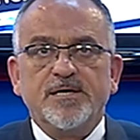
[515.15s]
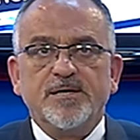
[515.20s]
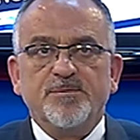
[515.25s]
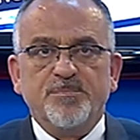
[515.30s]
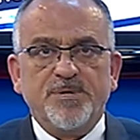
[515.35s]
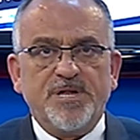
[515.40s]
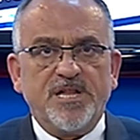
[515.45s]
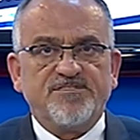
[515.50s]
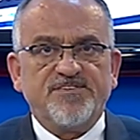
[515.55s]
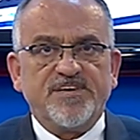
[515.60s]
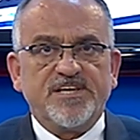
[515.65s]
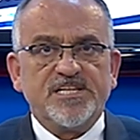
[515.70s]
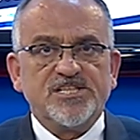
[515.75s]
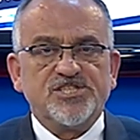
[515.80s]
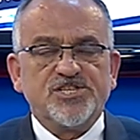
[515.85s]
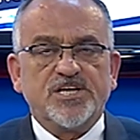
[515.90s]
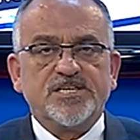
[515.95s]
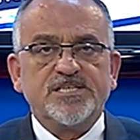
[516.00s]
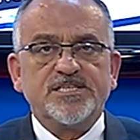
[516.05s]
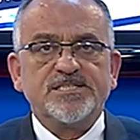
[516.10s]
Milletvekili
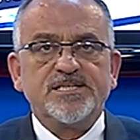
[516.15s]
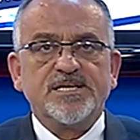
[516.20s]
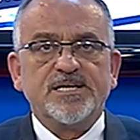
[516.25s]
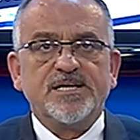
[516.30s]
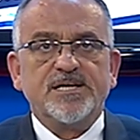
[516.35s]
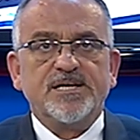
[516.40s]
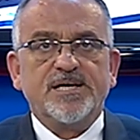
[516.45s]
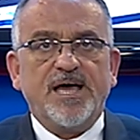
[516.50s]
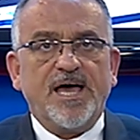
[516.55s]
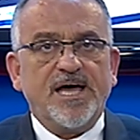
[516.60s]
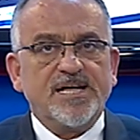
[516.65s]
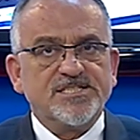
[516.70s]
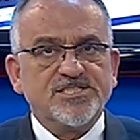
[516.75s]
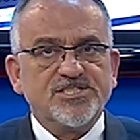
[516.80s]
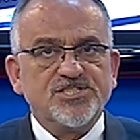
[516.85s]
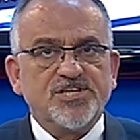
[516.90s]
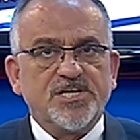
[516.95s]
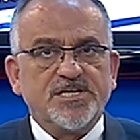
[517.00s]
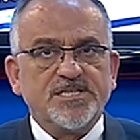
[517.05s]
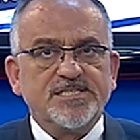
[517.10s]
Çakır,
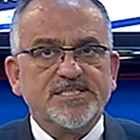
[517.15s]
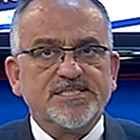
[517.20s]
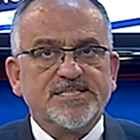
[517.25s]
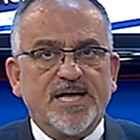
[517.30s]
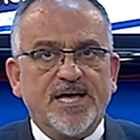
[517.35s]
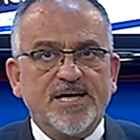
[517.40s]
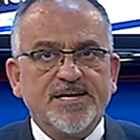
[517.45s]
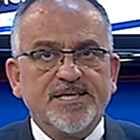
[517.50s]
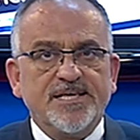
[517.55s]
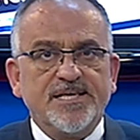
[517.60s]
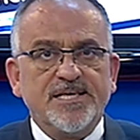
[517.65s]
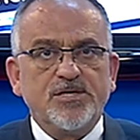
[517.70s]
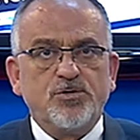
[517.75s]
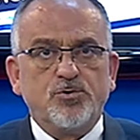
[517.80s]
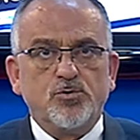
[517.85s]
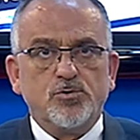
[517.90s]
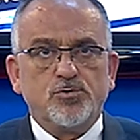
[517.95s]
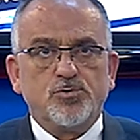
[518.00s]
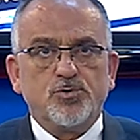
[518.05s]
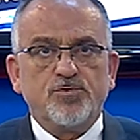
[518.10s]
Erzincan'ın tarihi,
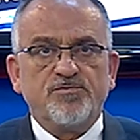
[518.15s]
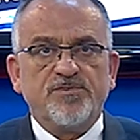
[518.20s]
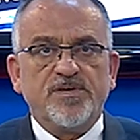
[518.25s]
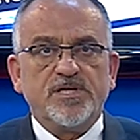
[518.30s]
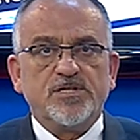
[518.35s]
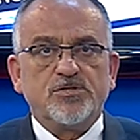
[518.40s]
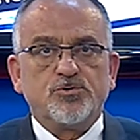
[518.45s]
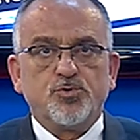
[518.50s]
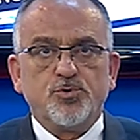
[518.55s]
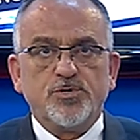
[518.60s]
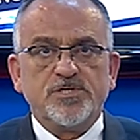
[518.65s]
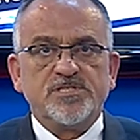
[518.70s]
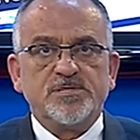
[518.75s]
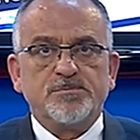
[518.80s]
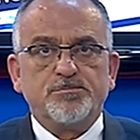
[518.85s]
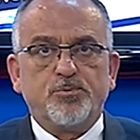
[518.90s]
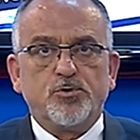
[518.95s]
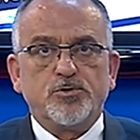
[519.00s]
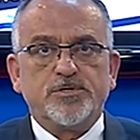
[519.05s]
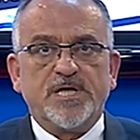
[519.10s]
kültürü ve
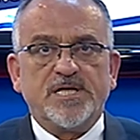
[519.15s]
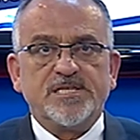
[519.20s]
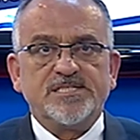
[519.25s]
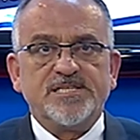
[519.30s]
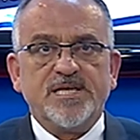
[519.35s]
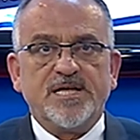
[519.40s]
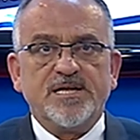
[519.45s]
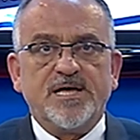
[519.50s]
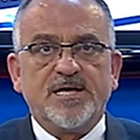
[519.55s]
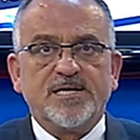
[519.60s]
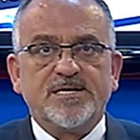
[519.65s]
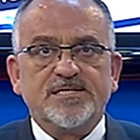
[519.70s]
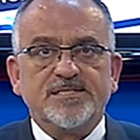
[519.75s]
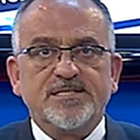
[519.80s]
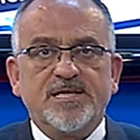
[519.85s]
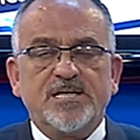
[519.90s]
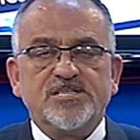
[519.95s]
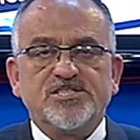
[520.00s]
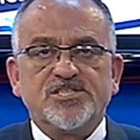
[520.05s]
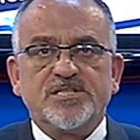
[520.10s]
turizm potansiyeli
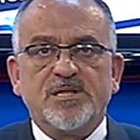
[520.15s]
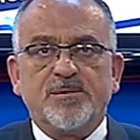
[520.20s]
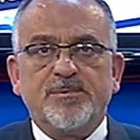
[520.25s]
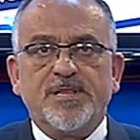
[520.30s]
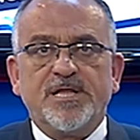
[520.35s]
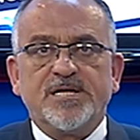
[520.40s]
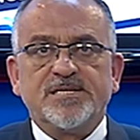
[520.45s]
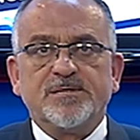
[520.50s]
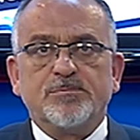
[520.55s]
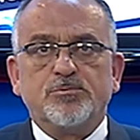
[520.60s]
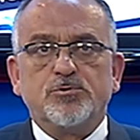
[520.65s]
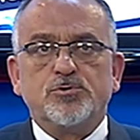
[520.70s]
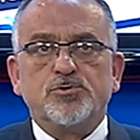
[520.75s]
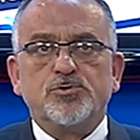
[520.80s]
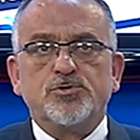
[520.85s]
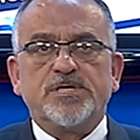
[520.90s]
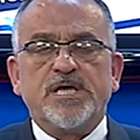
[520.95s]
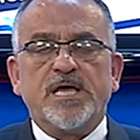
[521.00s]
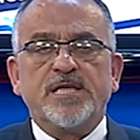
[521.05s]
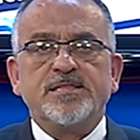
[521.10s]
hakkında açıklamalarda
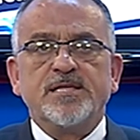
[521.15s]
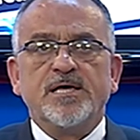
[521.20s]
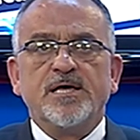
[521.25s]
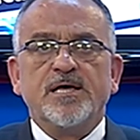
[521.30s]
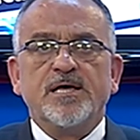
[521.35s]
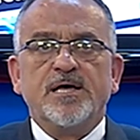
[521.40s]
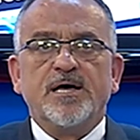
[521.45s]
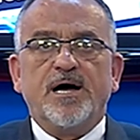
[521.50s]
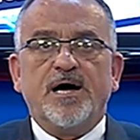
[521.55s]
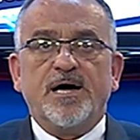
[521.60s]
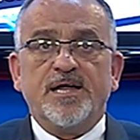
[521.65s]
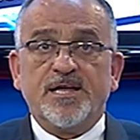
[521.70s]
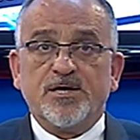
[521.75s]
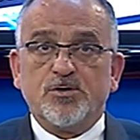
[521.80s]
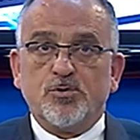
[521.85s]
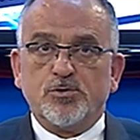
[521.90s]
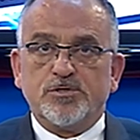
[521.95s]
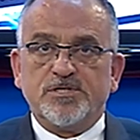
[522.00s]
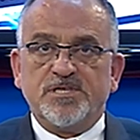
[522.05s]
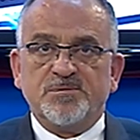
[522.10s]
bulunurken
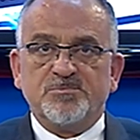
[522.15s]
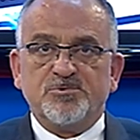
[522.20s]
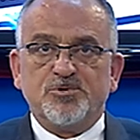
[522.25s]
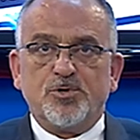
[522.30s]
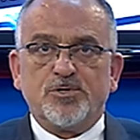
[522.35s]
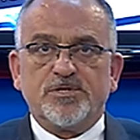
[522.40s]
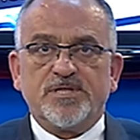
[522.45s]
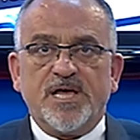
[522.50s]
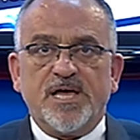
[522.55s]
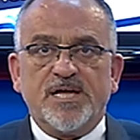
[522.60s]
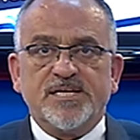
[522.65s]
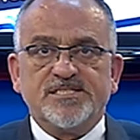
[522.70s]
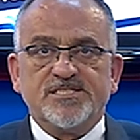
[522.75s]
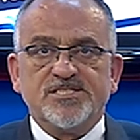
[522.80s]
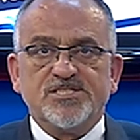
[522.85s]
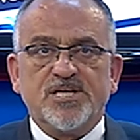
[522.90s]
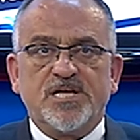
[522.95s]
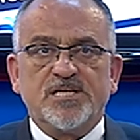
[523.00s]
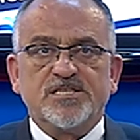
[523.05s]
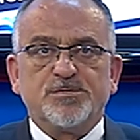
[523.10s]
Anagolt 24
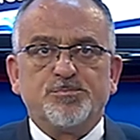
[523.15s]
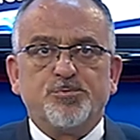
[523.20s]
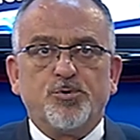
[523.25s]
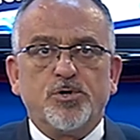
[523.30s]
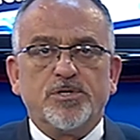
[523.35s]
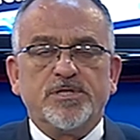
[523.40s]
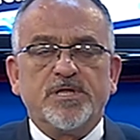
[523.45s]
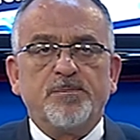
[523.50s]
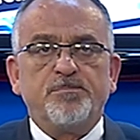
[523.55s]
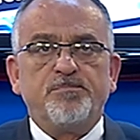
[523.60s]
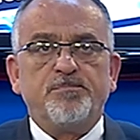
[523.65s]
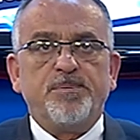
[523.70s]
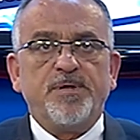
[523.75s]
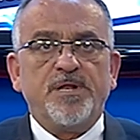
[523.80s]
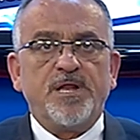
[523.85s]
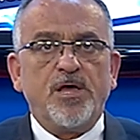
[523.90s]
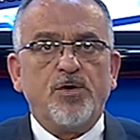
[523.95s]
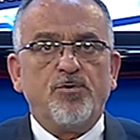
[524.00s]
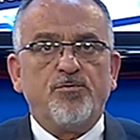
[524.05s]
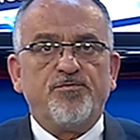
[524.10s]
Erzincan Spor'a da
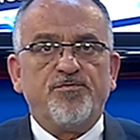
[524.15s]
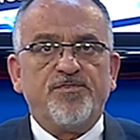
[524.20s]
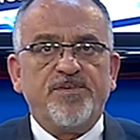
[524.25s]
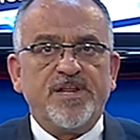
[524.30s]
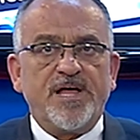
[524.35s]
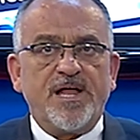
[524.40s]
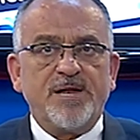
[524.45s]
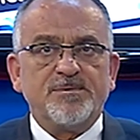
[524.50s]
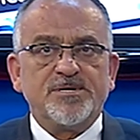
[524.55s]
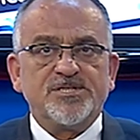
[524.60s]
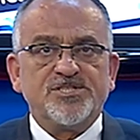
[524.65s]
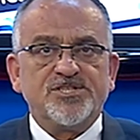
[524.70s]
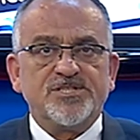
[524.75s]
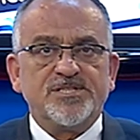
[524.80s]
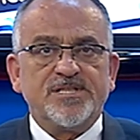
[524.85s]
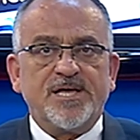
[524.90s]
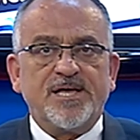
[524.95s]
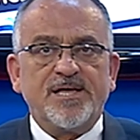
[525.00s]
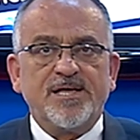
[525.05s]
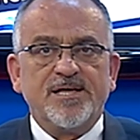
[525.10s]
playoff final
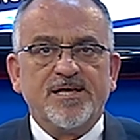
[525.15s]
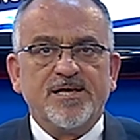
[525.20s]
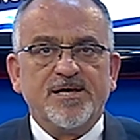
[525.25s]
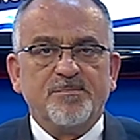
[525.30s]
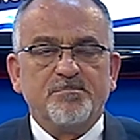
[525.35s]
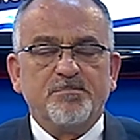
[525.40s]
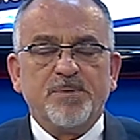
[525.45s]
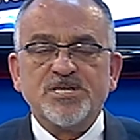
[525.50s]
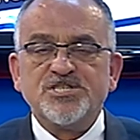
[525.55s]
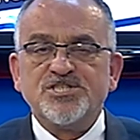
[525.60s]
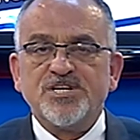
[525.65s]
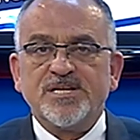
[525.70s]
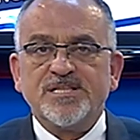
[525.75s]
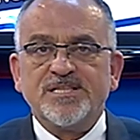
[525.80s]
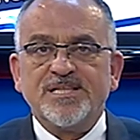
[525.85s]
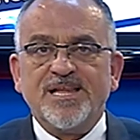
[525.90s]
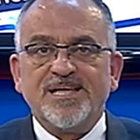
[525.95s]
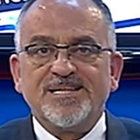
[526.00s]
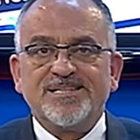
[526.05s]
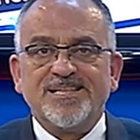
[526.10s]
maçında başarı
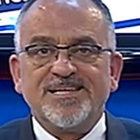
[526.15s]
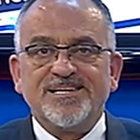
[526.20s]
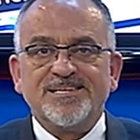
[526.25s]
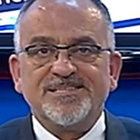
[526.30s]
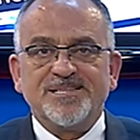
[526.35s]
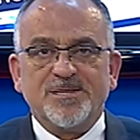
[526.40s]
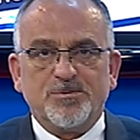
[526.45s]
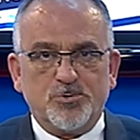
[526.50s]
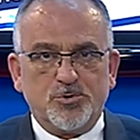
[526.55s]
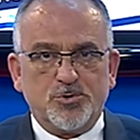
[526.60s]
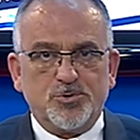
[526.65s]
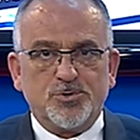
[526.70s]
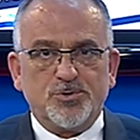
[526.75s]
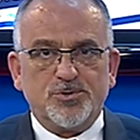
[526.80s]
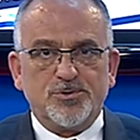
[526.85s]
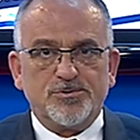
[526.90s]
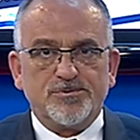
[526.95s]
dileklerinde bulundu.